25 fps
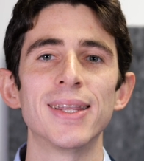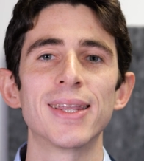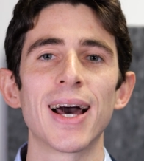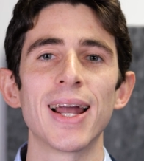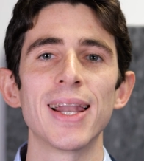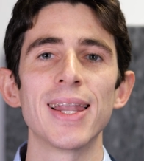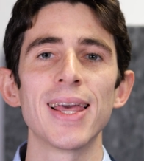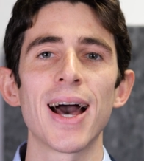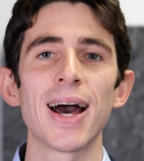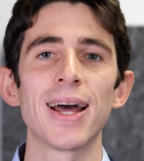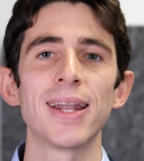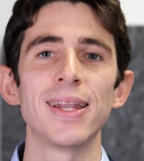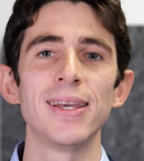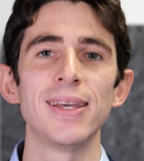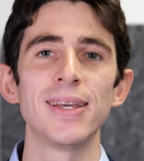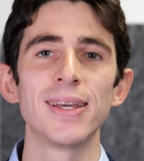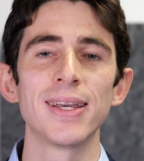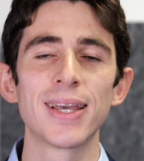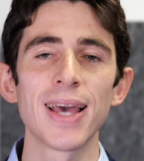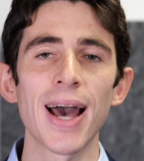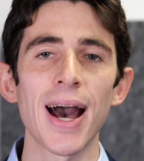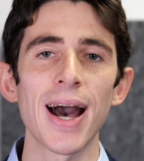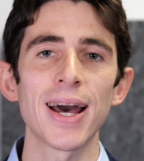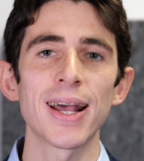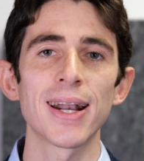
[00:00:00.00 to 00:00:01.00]
italiani
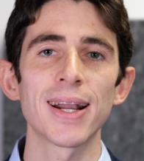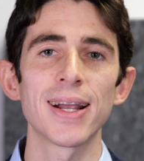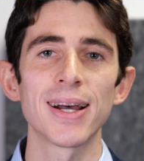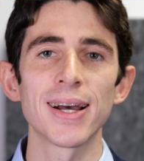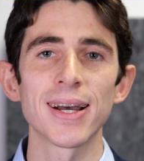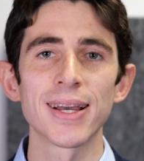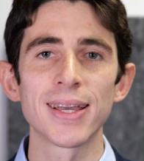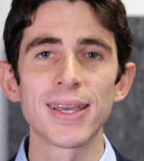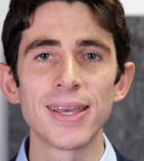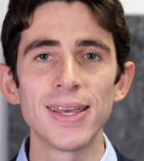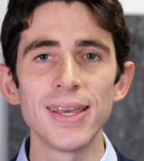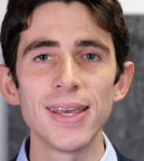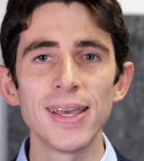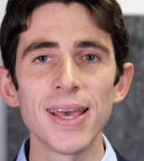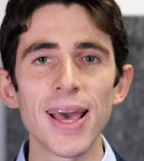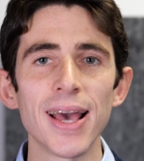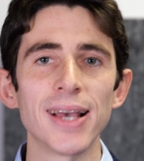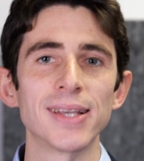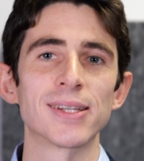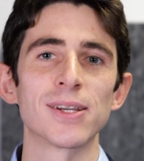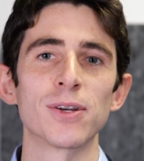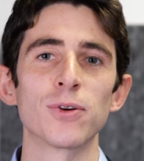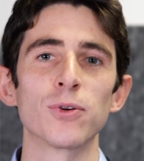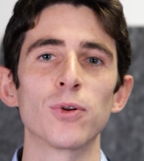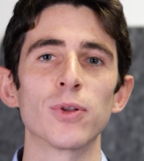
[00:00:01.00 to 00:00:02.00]
in gara. Chi
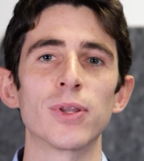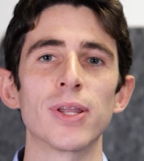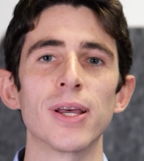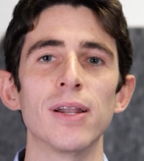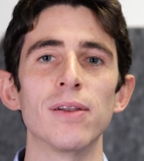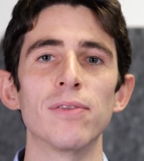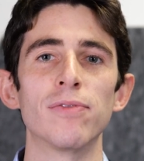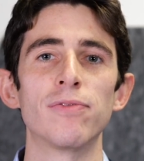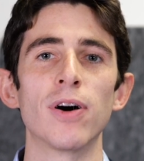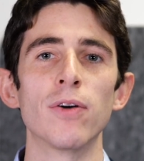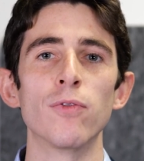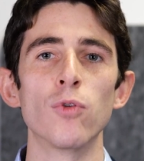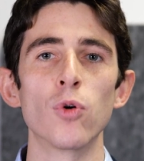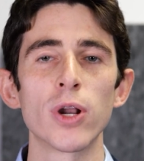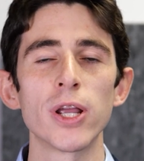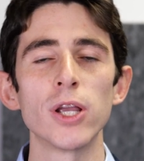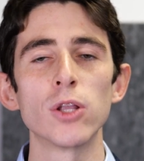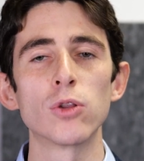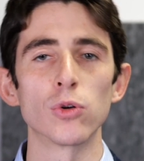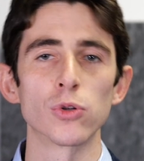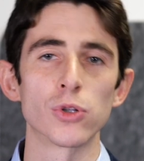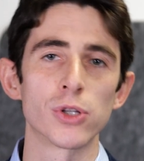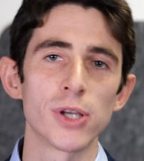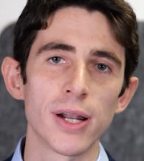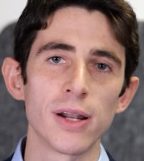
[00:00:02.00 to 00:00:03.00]
è secondo te il
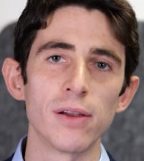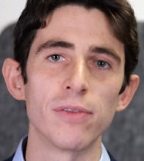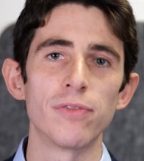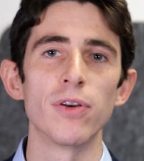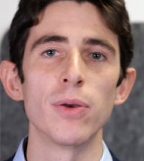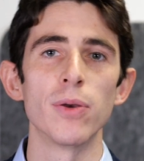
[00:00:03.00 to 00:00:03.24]
favorito sia nel